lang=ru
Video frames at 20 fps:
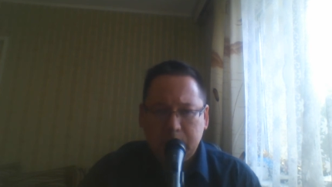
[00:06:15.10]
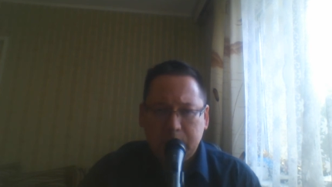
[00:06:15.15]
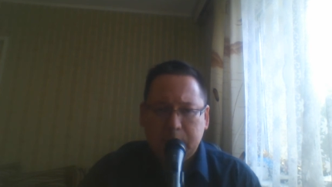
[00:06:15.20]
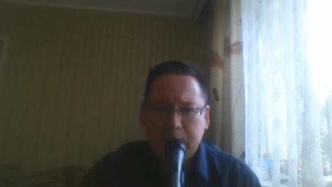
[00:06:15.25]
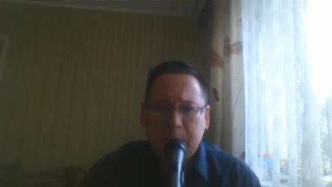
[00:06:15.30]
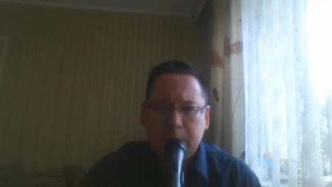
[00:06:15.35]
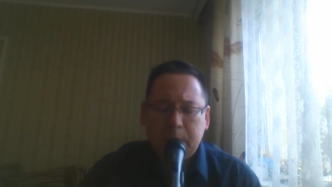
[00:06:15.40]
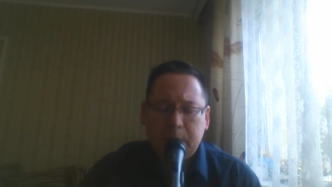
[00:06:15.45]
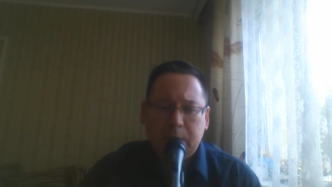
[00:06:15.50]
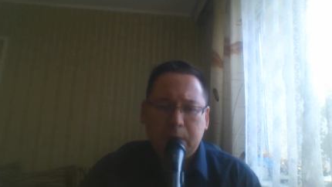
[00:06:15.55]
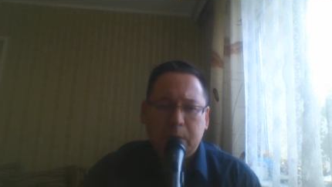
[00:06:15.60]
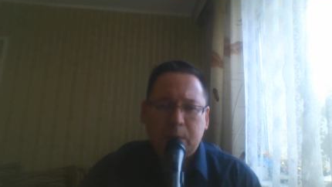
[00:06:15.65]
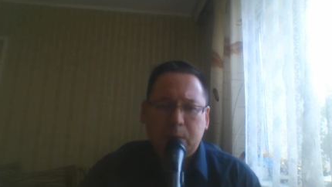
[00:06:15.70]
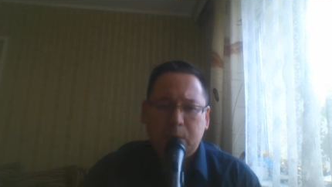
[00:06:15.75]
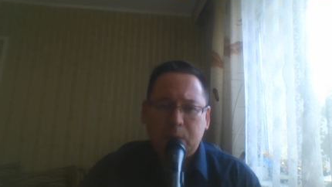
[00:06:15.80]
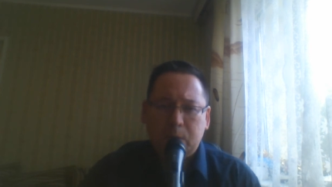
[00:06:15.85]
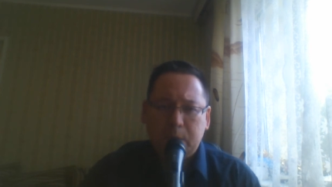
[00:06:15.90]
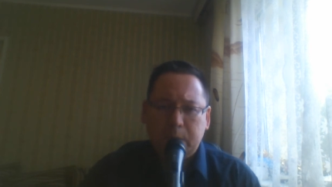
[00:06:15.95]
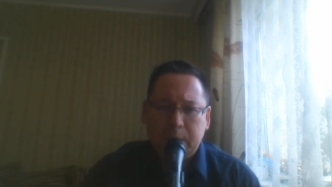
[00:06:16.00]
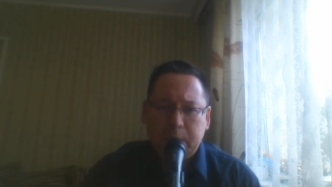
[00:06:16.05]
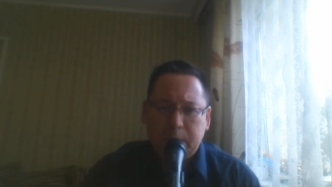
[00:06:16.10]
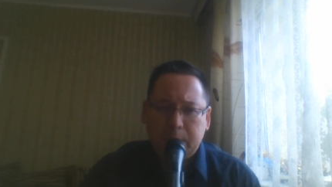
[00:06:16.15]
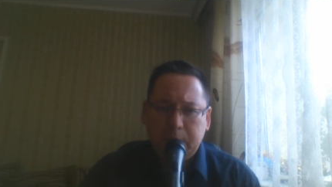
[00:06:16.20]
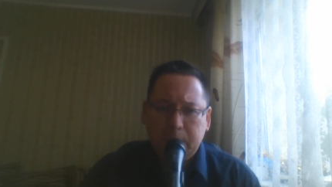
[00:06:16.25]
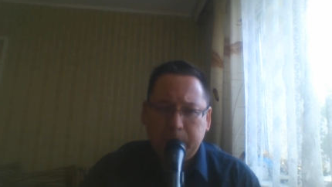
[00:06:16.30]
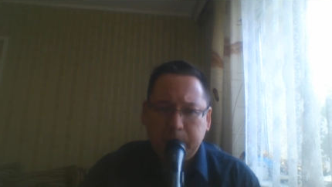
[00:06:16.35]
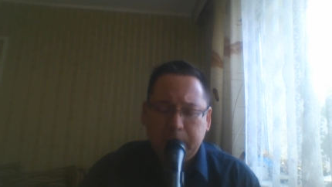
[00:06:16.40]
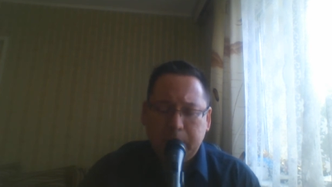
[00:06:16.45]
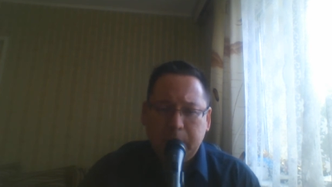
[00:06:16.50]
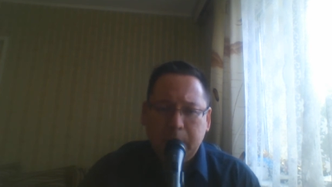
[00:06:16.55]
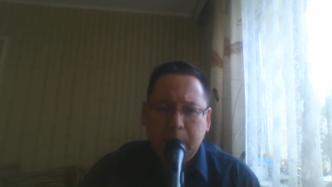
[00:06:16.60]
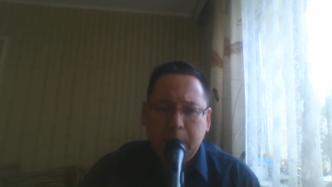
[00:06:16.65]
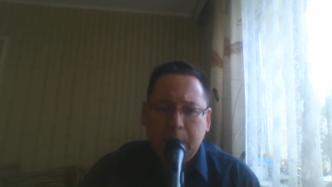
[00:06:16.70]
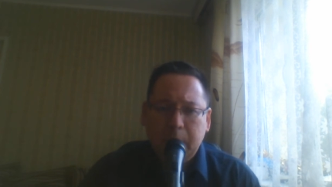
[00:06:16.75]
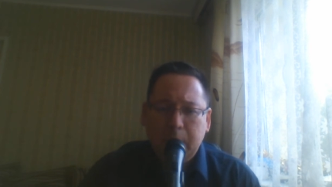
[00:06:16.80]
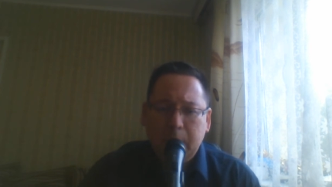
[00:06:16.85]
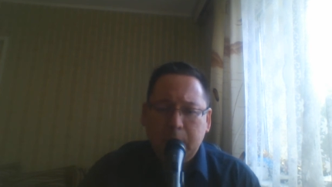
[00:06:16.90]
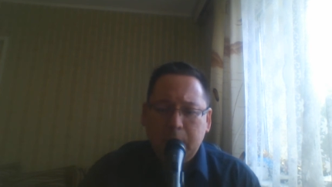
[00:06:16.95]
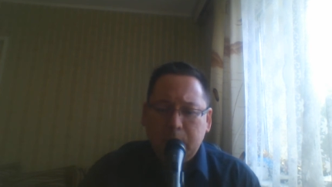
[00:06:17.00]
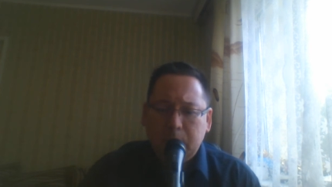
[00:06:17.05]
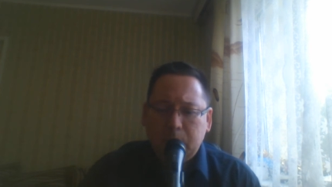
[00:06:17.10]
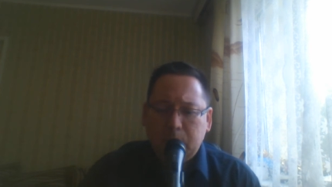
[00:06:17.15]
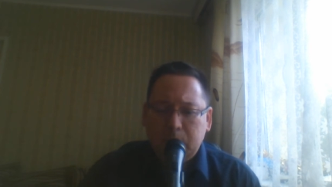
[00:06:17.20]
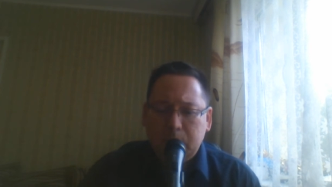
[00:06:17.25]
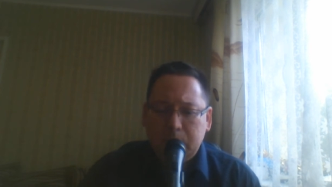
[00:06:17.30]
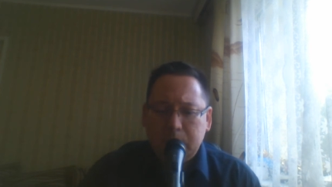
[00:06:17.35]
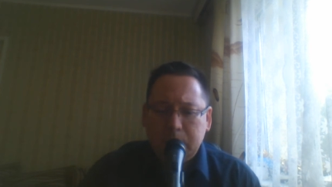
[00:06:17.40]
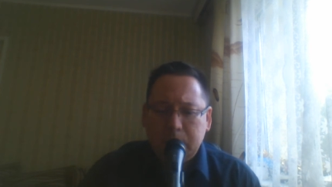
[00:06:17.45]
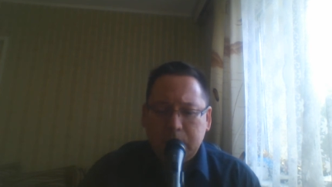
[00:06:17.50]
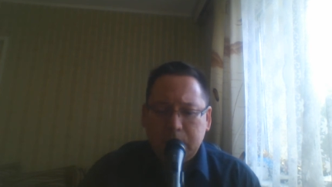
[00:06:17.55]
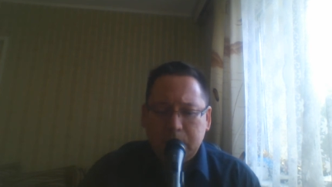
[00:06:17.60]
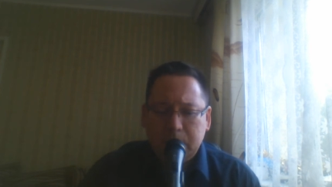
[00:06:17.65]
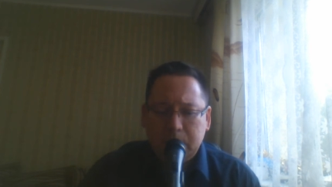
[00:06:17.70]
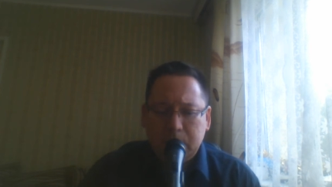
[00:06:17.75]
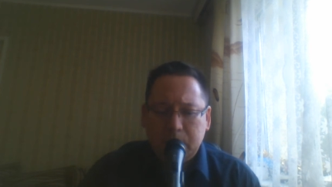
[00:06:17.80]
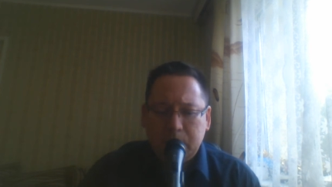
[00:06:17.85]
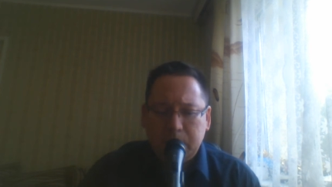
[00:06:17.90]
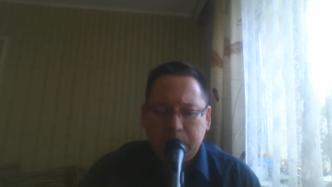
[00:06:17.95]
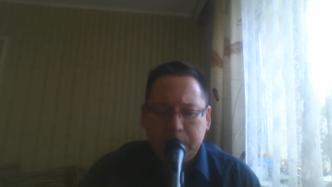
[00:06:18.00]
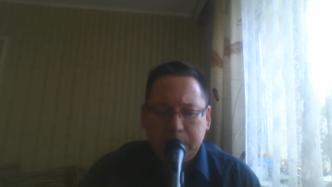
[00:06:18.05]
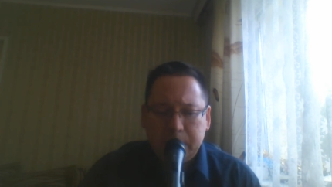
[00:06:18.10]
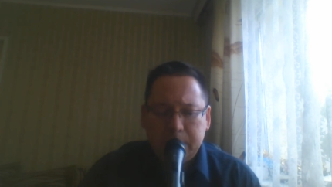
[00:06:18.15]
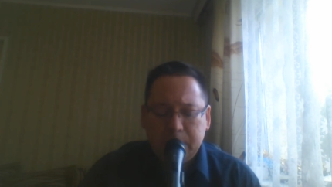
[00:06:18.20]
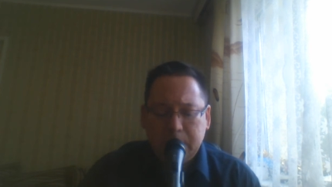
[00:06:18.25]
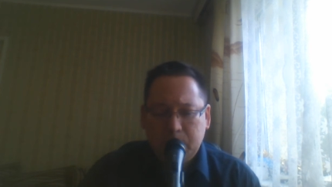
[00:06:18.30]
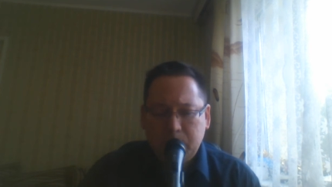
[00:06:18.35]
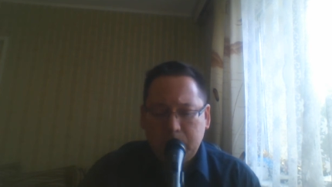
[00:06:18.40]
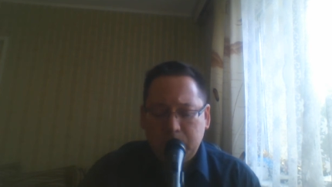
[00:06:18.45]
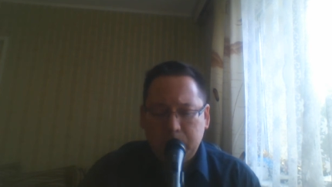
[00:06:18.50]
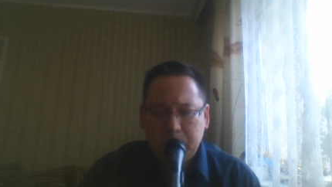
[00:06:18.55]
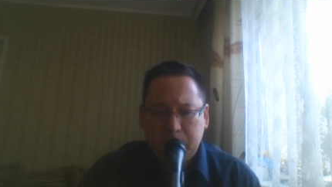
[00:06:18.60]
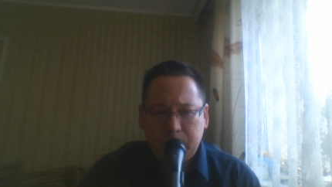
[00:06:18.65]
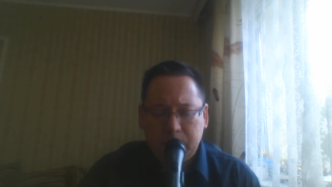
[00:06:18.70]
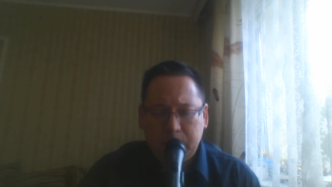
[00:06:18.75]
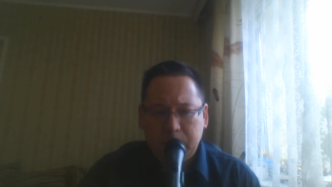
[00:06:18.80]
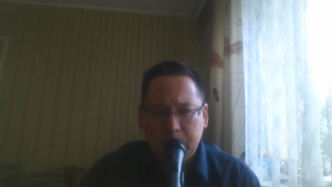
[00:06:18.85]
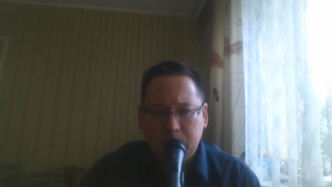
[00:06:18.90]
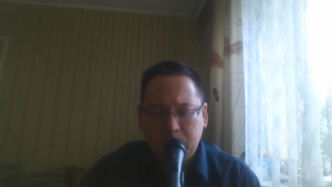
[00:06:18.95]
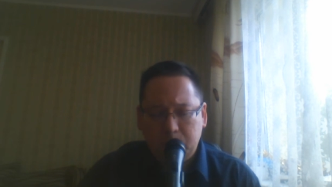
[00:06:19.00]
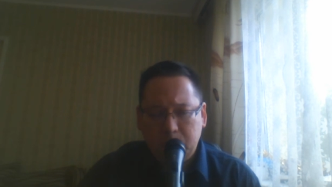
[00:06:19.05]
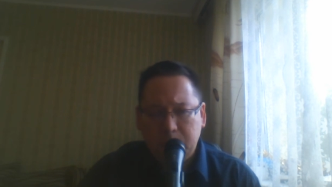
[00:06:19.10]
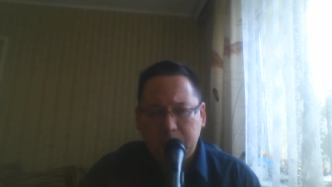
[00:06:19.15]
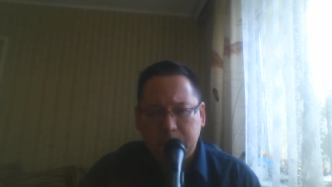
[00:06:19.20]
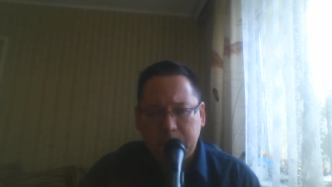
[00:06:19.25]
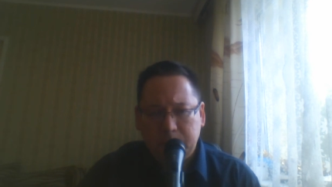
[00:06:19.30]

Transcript: искажение, это уже ошибка. То есть мы с самой первой секунды в